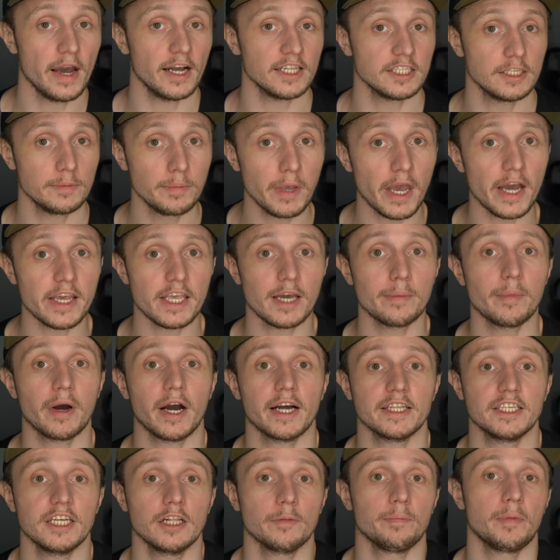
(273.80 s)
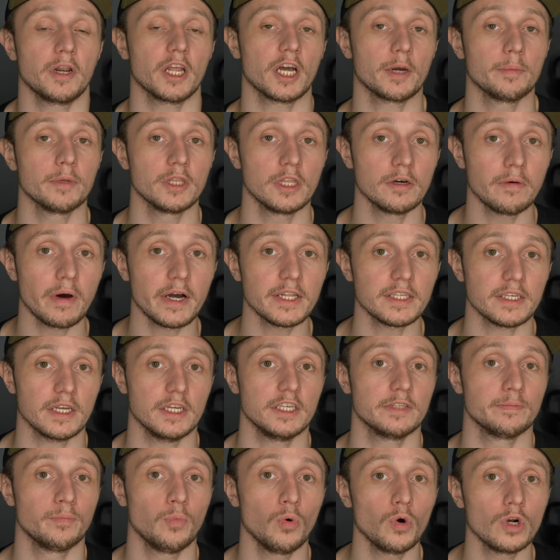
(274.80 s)
От себя я бы хотел
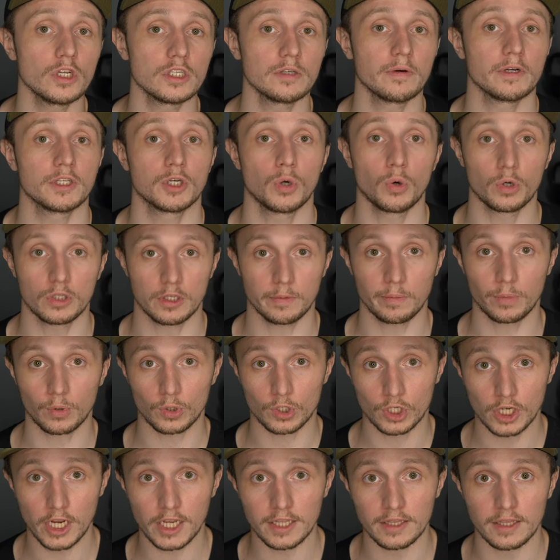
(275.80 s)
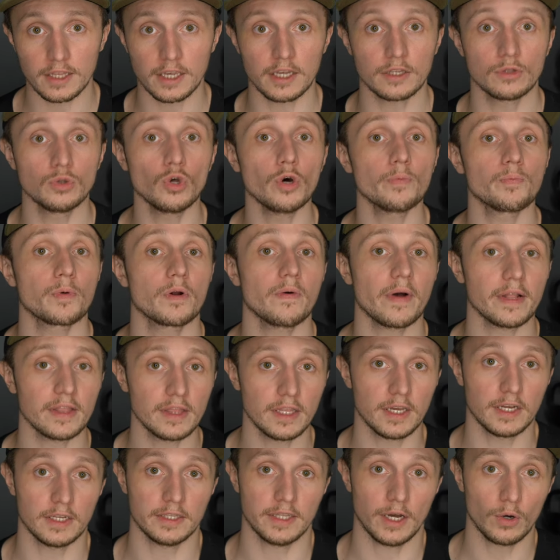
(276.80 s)
порекомендовать использовать хоть и бюджетные, но
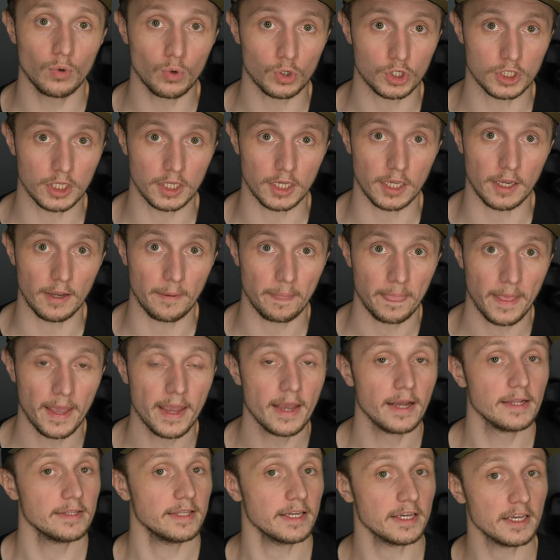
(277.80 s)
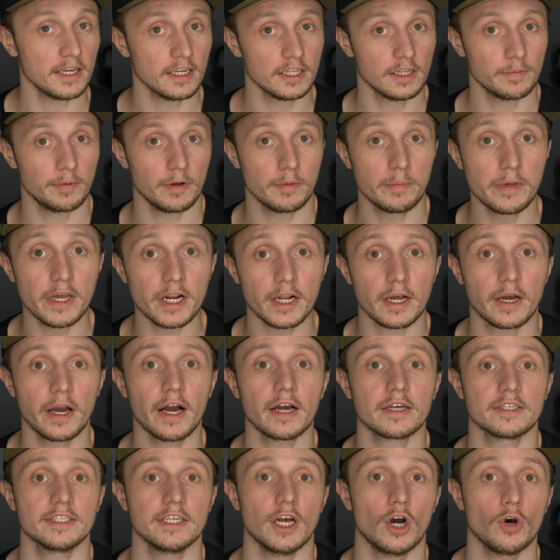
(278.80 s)
проводные наушники, такие, например,
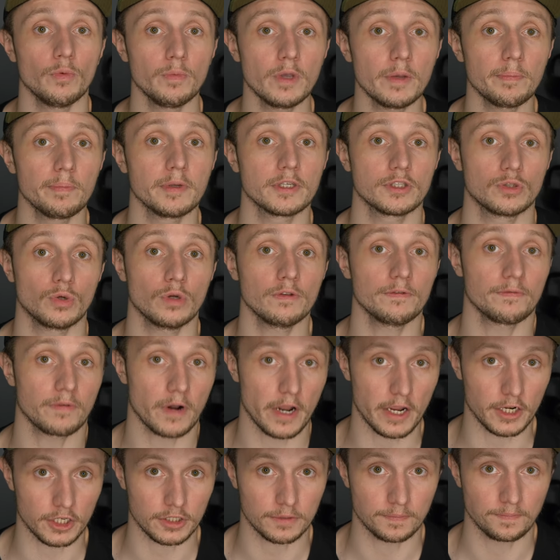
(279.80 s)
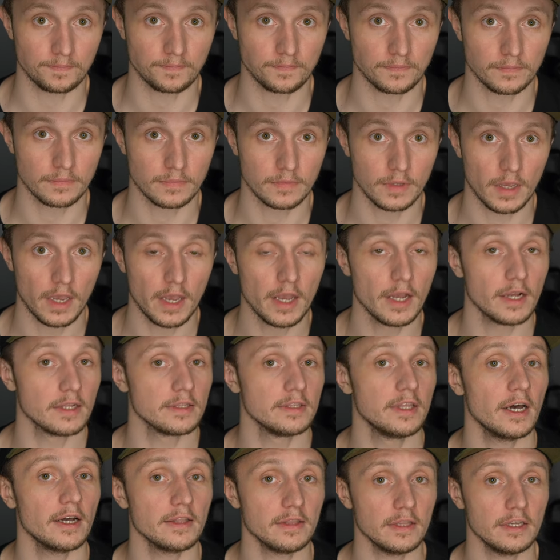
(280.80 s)
как Xiaomi Piston Fresh.
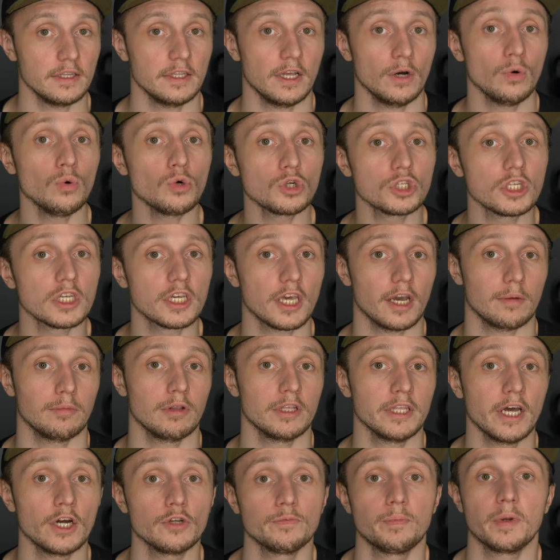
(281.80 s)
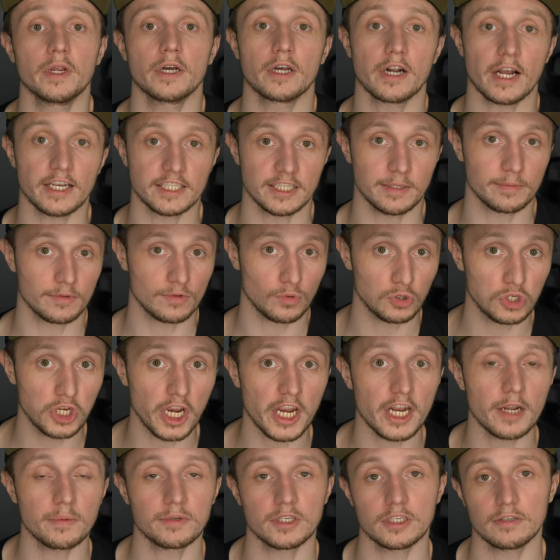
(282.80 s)
Данные наушники обладают прекрасным
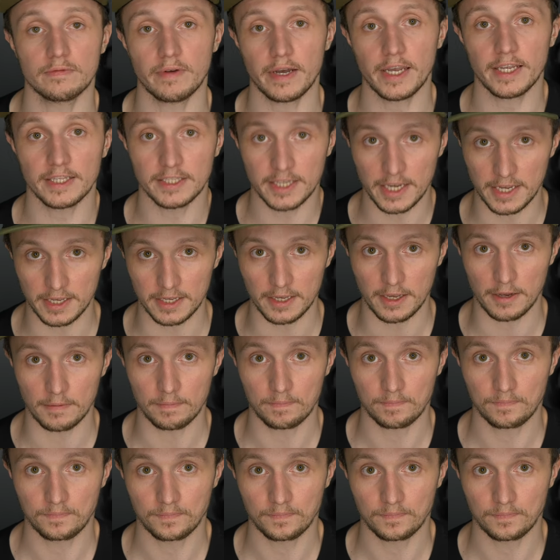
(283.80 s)
звучанием за свои деньги.